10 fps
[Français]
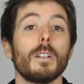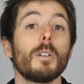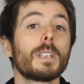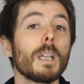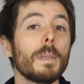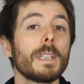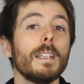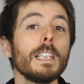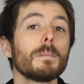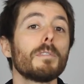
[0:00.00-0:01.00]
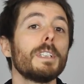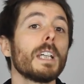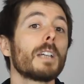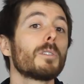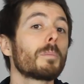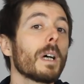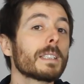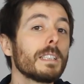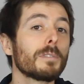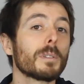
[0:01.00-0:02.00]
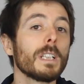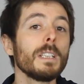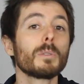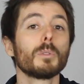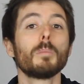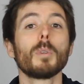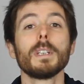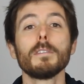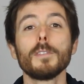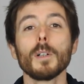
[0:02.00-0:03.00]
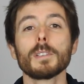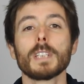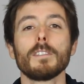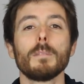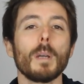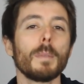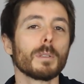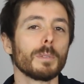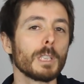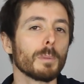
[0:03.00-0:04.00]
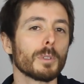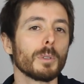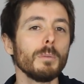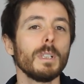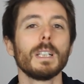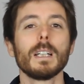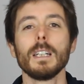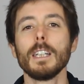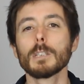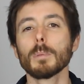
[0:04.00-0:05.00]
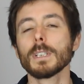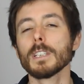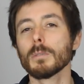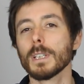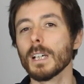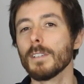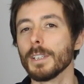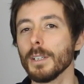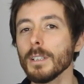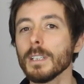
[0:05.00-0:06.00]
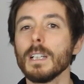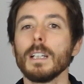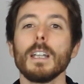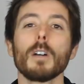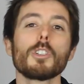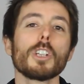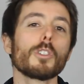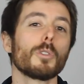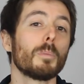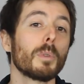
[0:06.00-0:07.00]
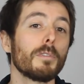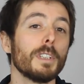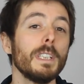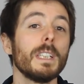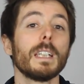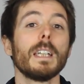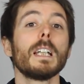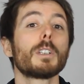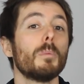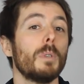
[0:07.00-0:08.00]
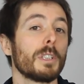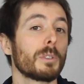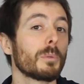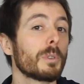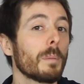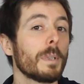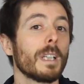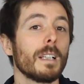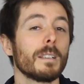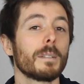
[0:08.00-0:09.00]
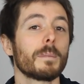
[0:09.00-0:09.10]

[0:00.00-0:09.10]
Le capitalisme finira donc par s'effondrer sous le poids des forces qui avaient permis son expansion, l'exploitation des travailleurs, la recherche du profit et l'accumulation du capital.